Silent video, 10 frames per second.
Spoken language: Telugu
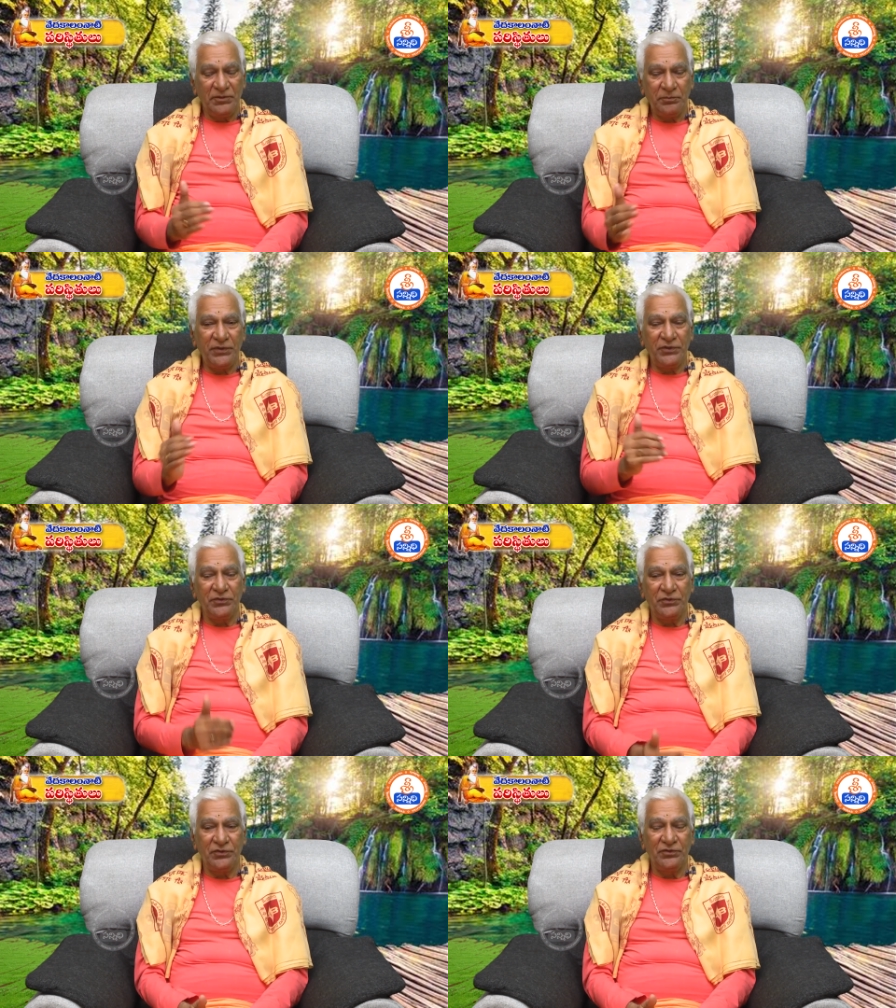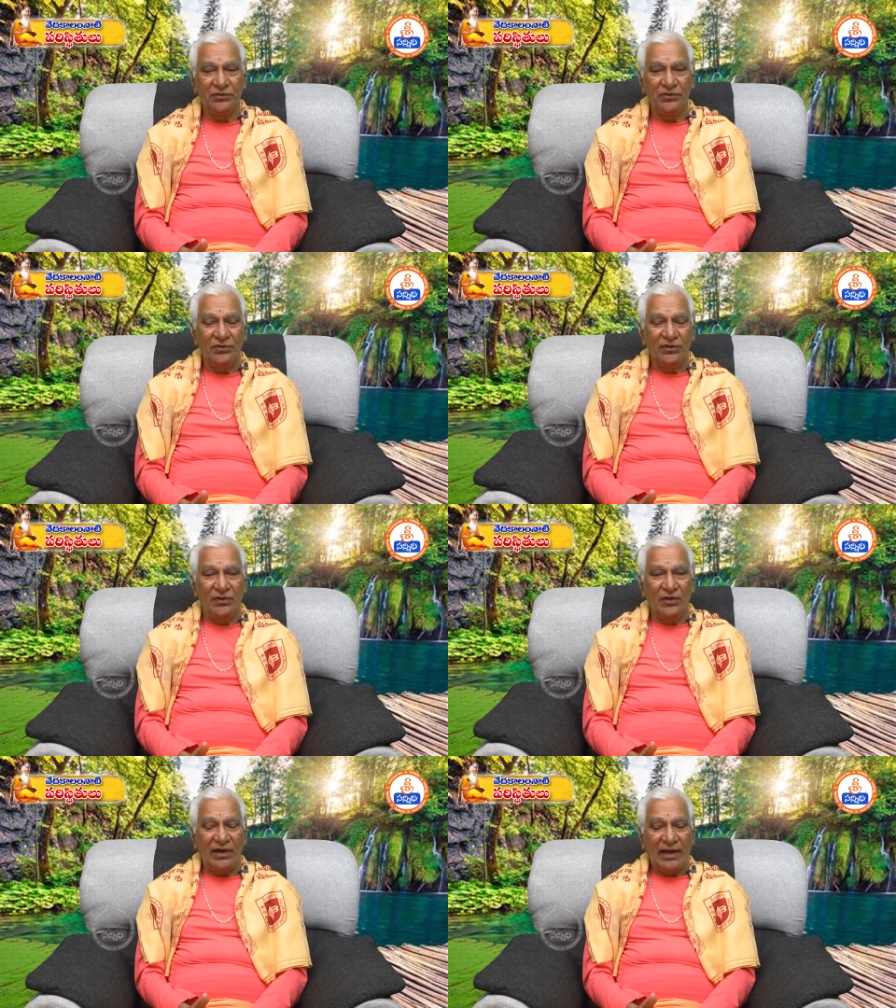ఇప్పుడు
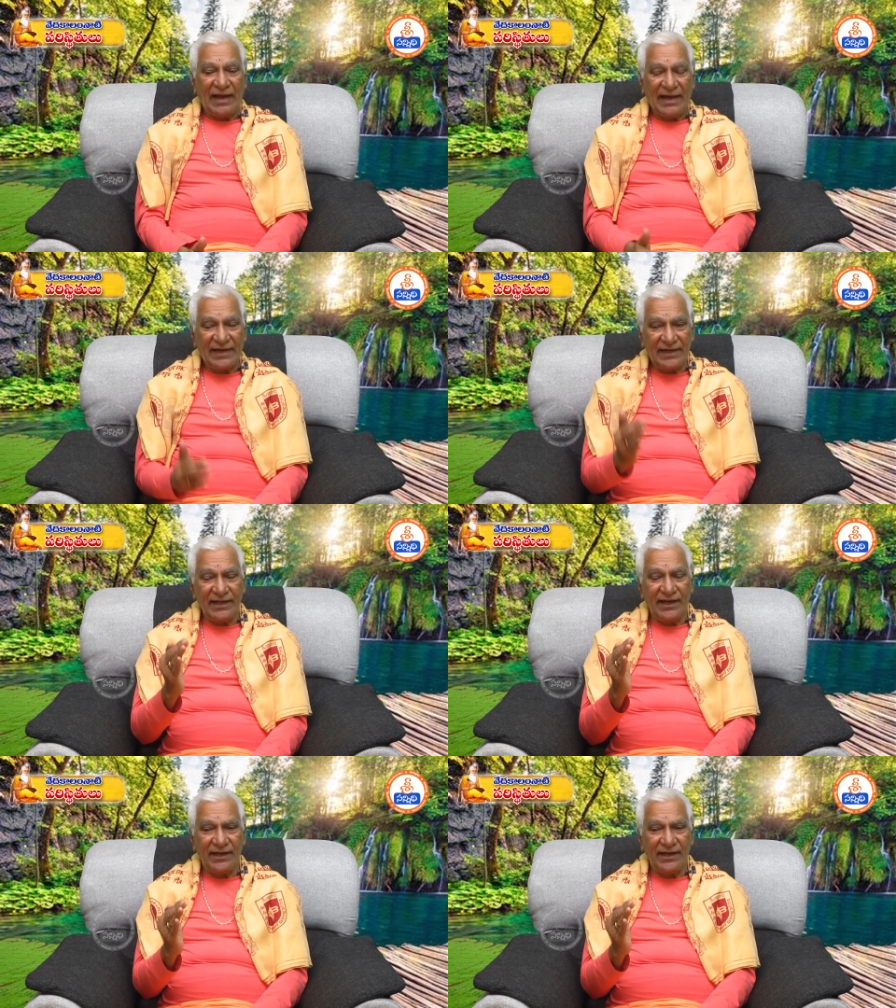అక్కడ